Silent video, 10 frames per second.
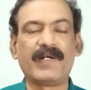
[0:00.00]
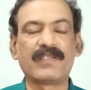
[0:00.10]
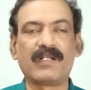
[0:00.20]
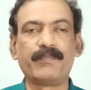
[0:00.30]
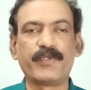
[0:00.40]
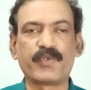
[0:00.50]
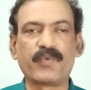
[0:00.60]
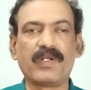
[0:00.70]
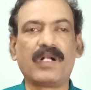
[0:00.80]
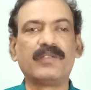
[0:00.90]
మీద మాత్రం
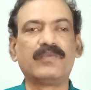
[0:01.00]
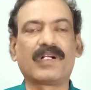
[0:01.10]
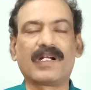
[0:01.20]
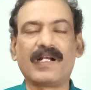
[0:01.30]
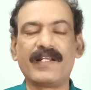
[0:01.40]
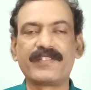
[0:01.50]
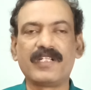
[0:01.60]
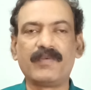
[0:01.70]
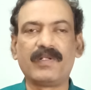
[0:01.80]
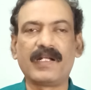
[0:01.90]
పిసుక్కున్నాడు ఒక
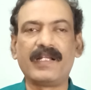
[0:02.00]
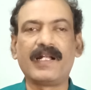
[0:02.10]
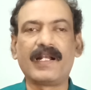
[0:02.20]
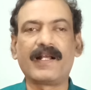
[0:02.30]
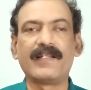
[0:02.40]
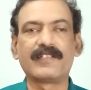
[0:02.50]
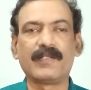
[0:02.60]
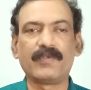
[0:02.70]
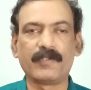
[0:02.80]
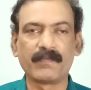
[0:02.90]
కానిస్టేబుల్ని కానీ హెడ్
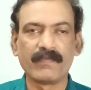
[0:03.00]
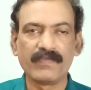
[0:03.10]
కానిస్టేబుల్ను